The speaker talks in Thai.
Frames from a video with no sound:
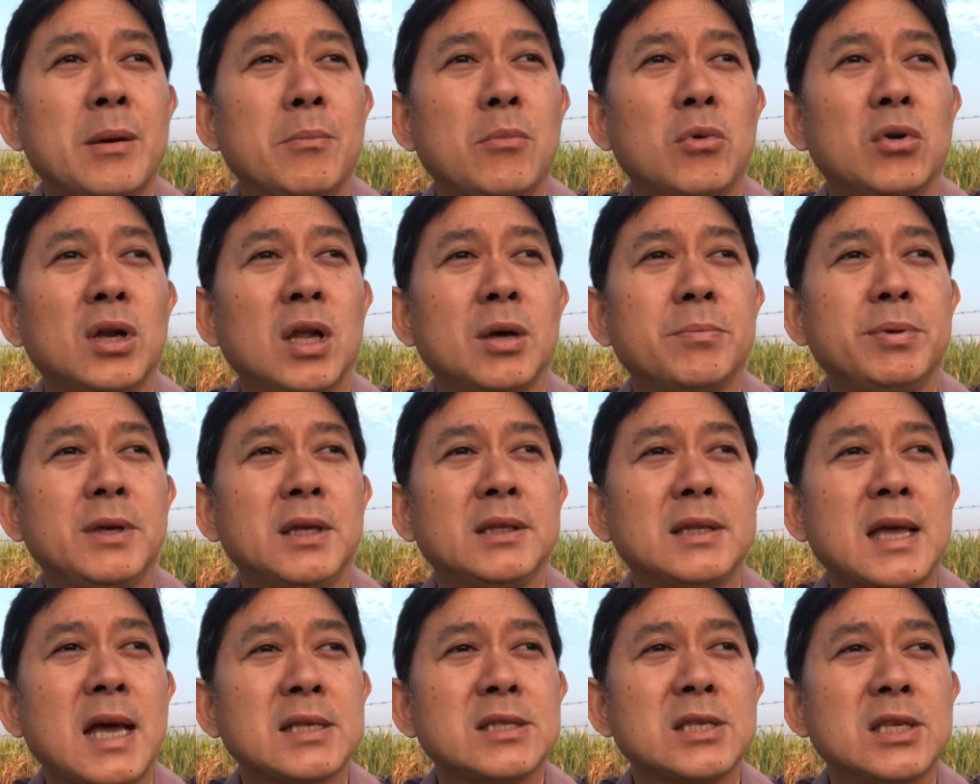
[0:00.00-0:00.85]
มลพิษ
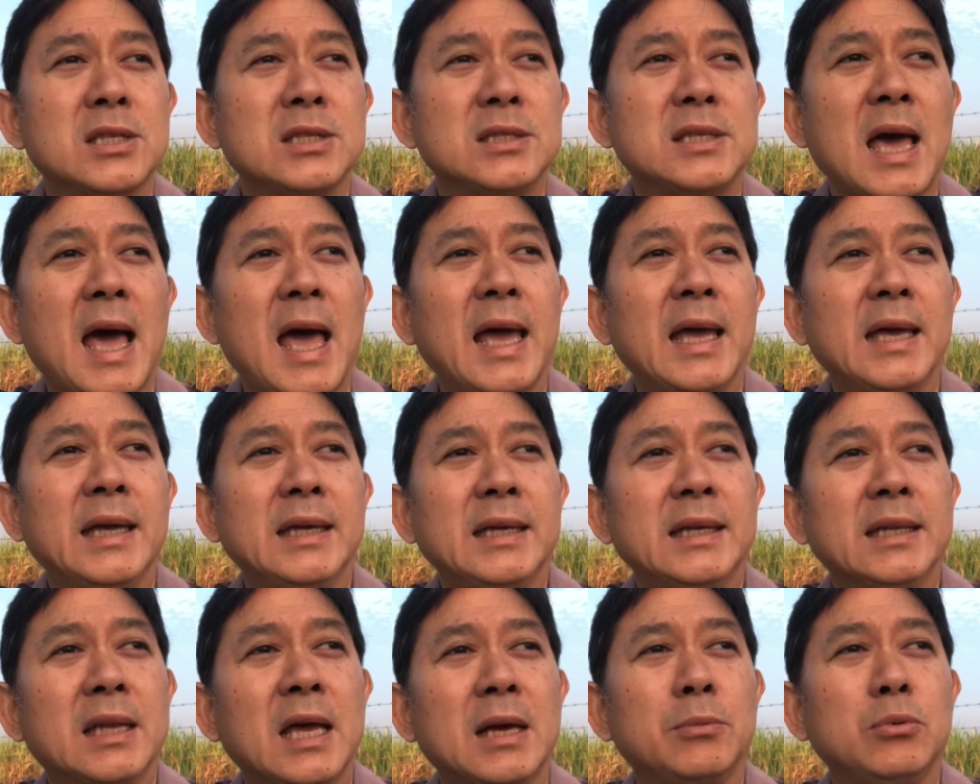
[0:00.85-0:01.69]
ทางจิตใจ
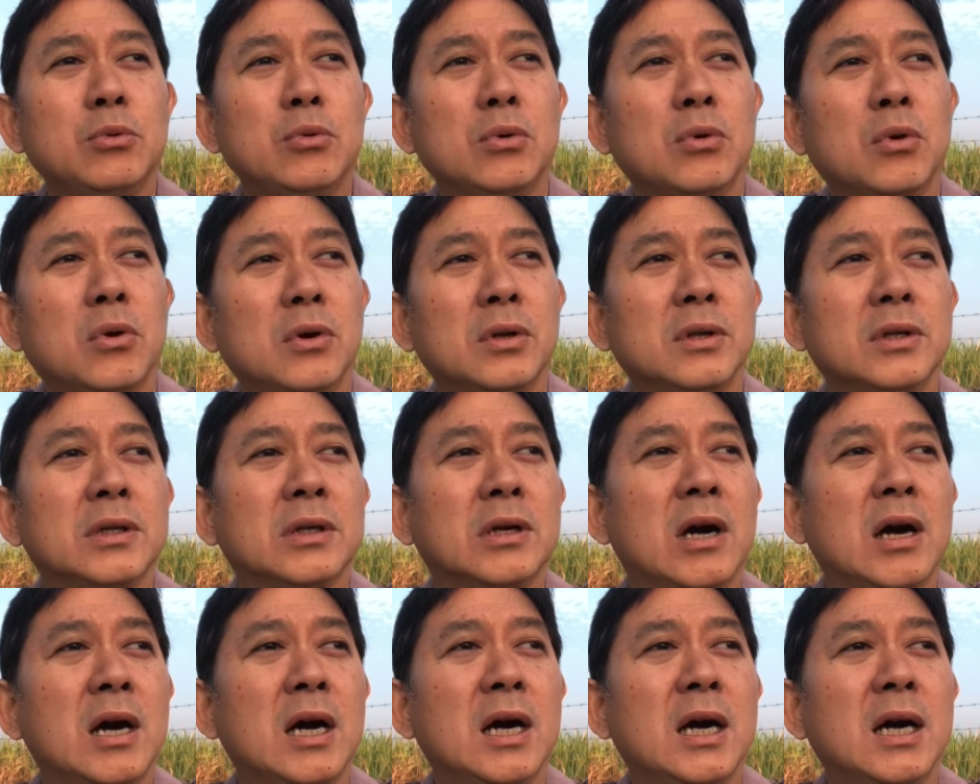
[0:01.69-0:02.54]
นะผู้คน
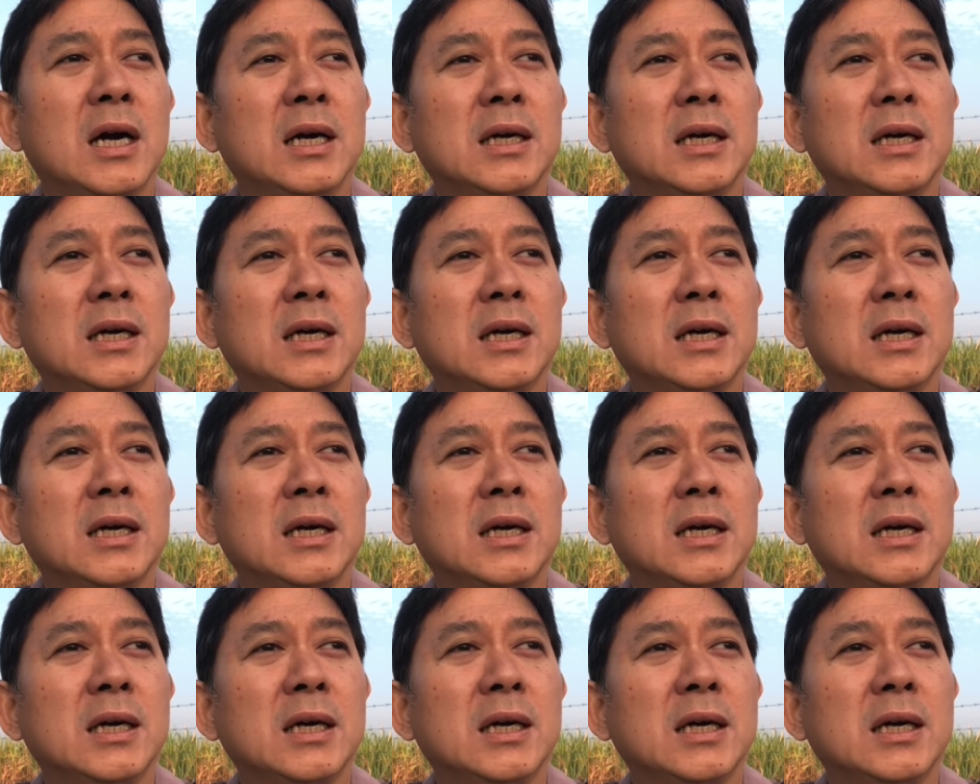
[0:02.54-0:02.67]
ก็